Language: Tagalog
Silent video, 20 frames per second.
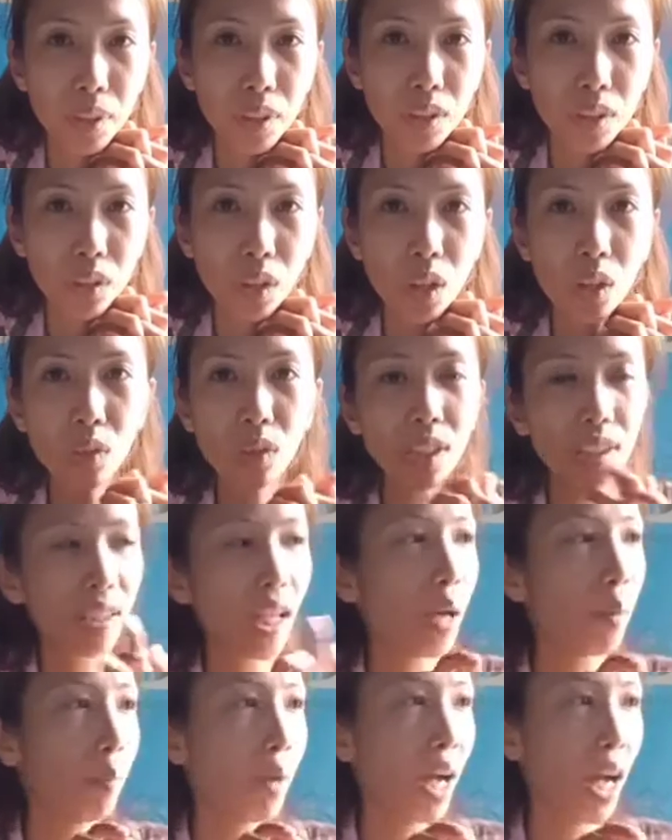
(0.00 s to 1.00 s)
video
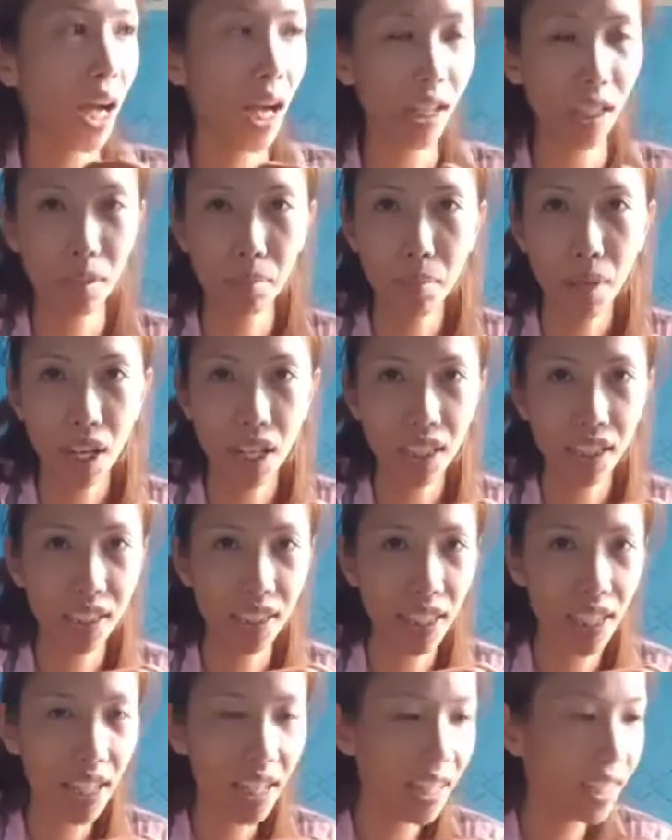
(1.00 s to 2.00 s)
kasama ang aking mga
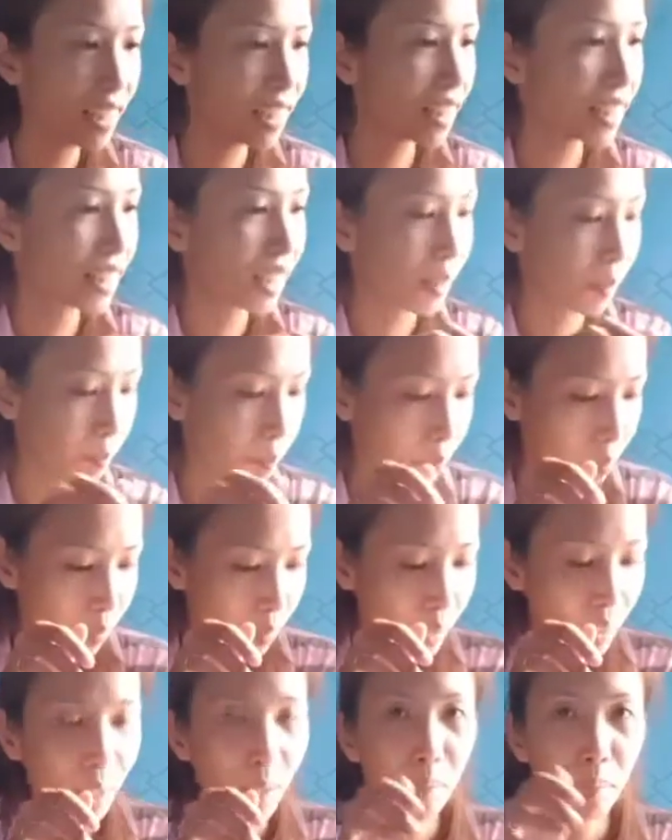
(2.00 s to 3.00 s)
kids,
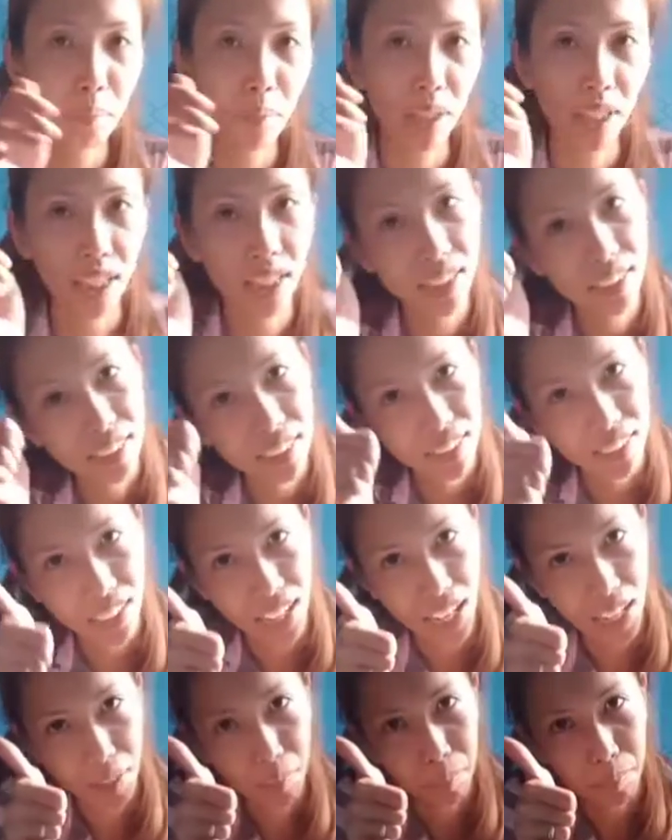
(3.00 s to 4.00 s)
please
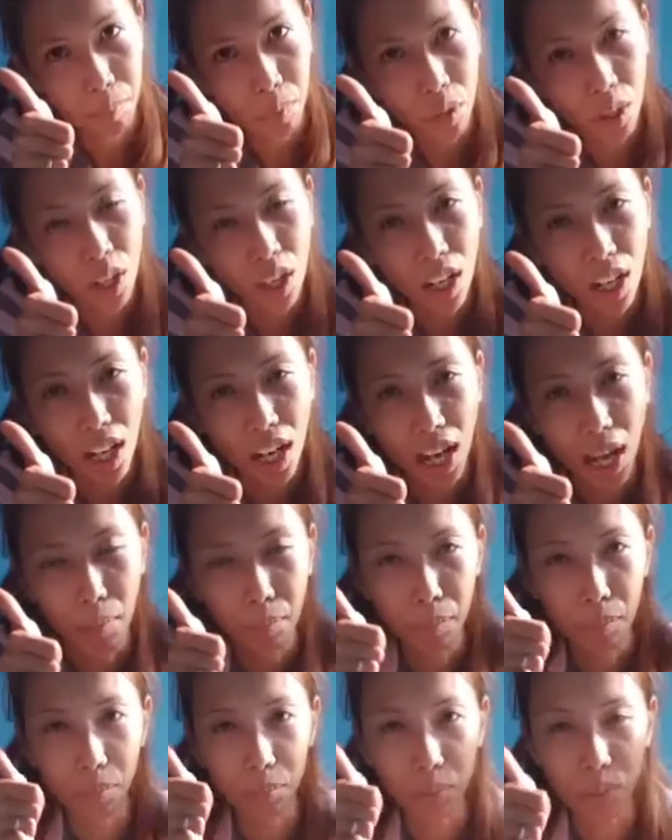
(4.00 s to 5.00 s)
like po ang
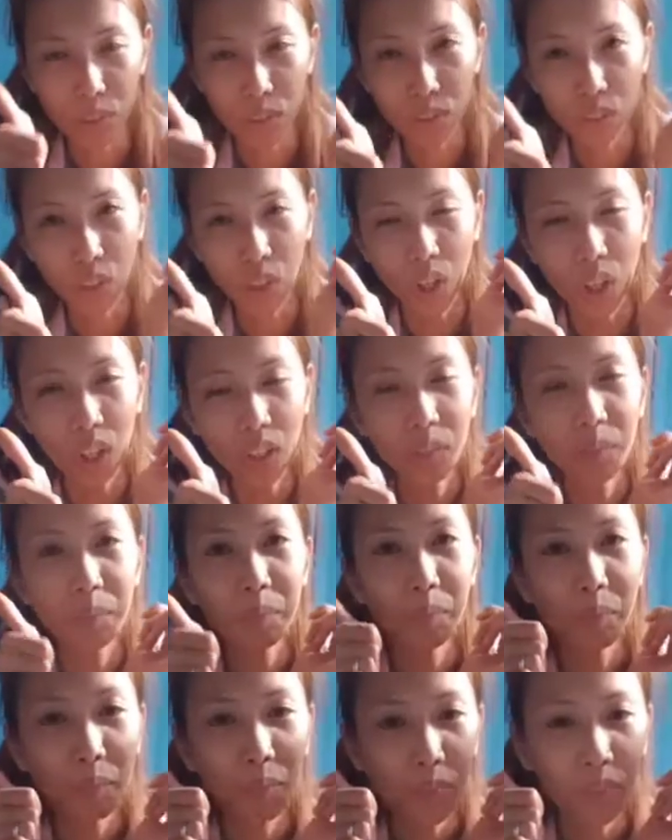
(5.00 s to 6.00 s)
aming video.
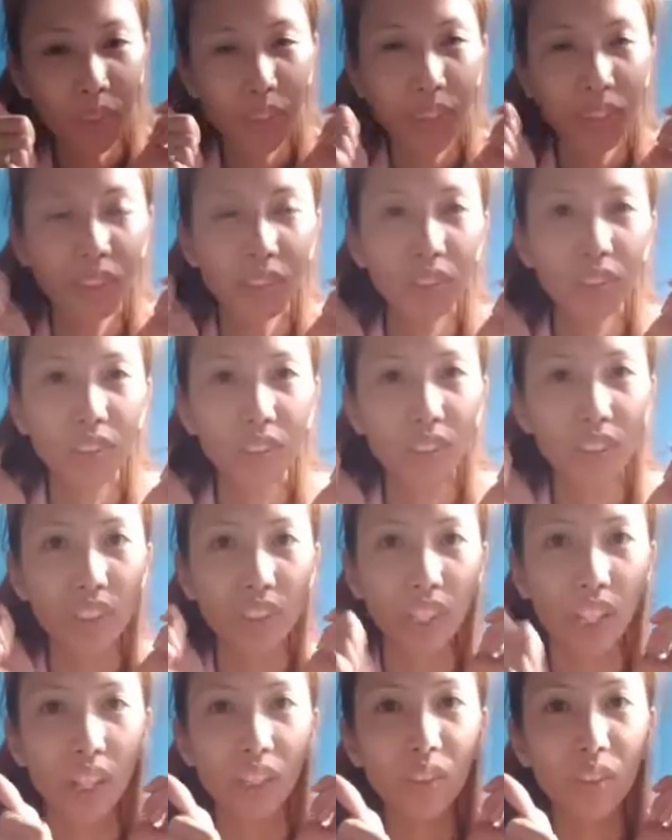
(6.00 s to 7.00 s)

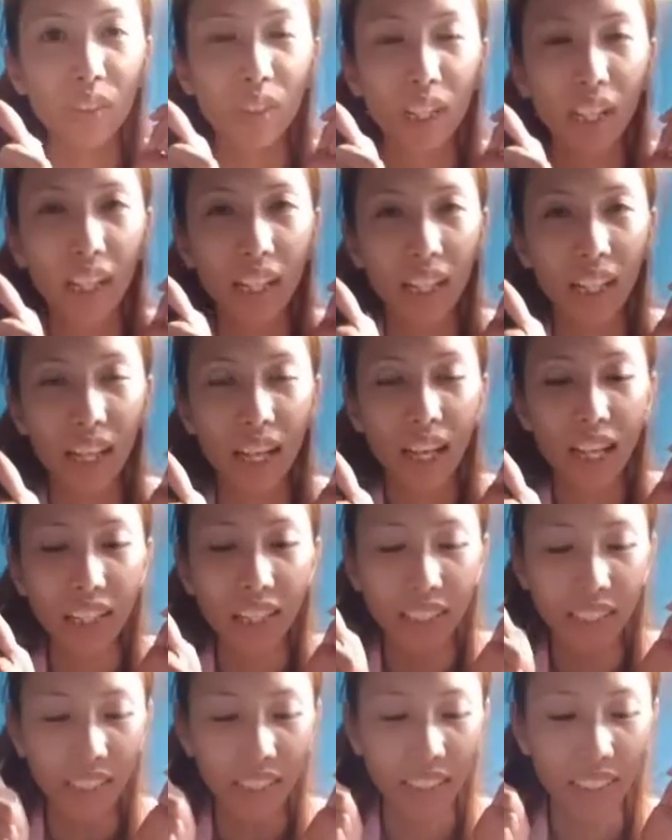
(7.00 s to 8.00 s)
Share nyo na
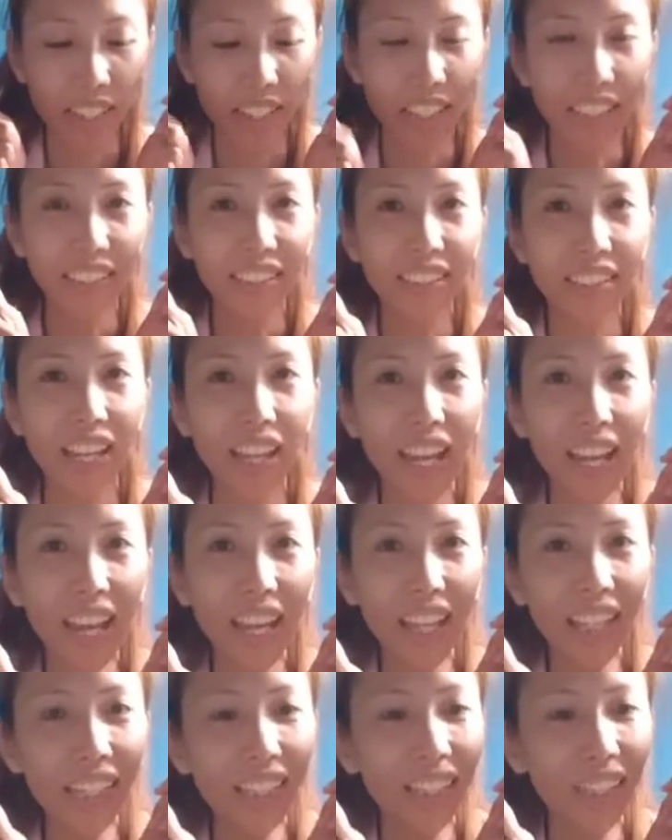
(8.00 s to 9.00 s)
rin. And
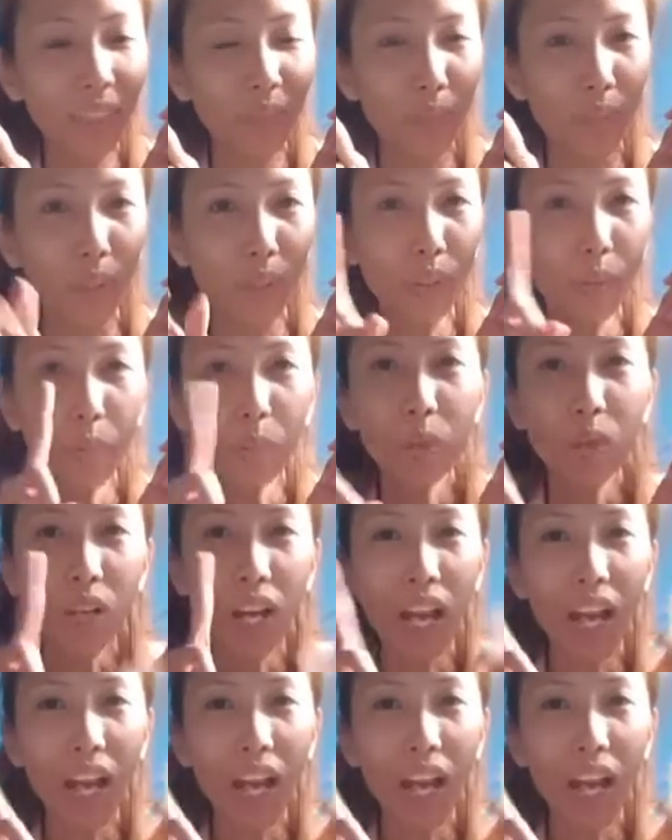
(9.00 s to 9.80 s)
then, huwag nyo pong